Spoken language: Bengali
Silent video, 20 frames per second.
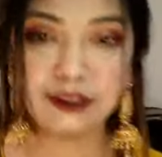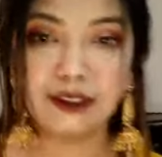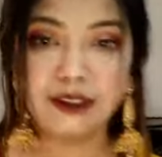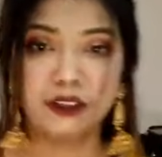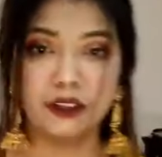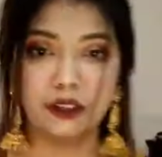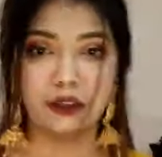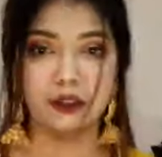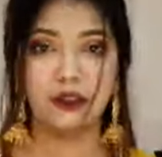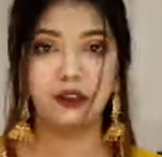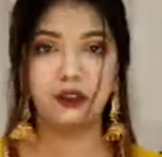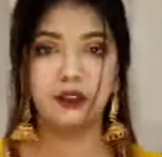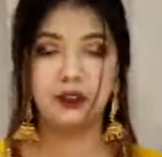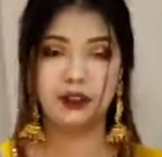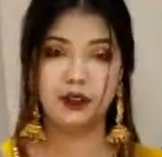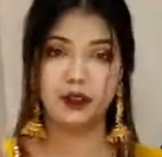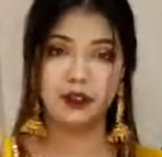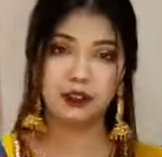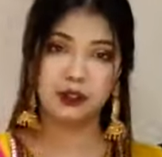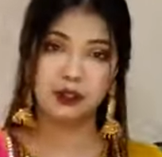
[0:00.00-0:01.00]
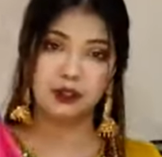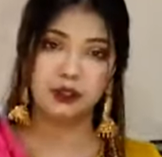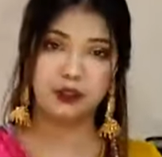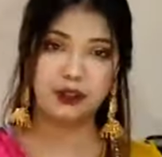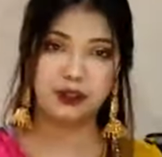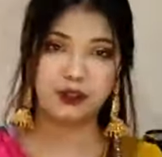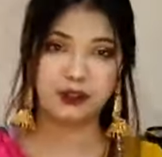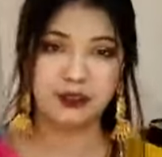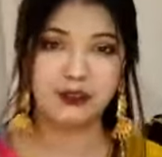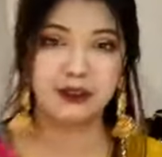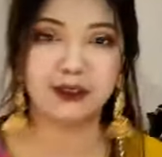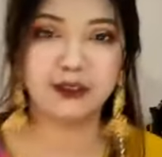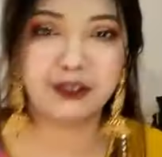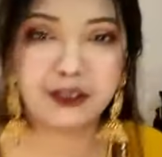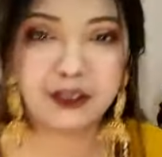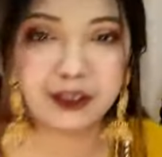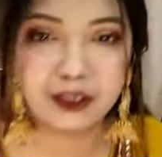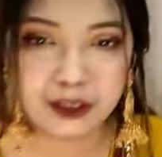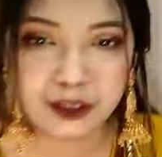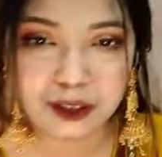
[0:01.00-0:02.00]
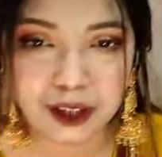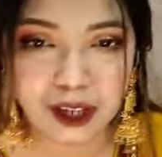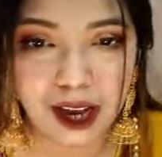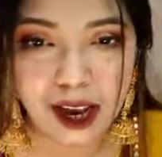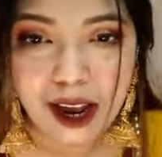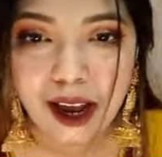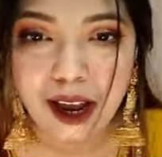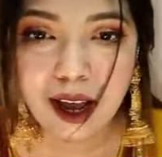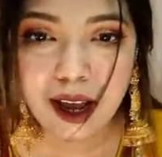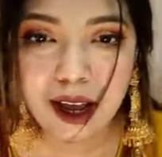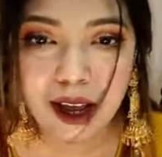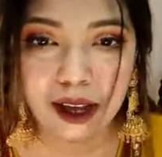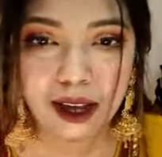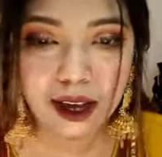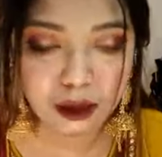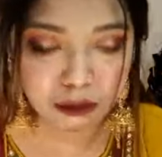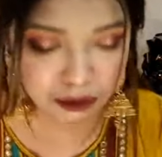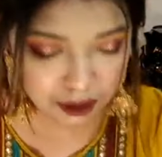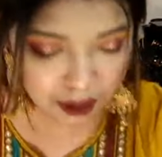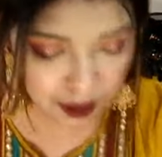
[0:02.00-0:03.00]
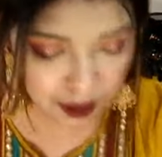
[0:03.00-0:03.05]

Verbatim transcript: আচ্ছা সরি সরি সরি সরি সরি সরি সরি হ্যাঁ আমি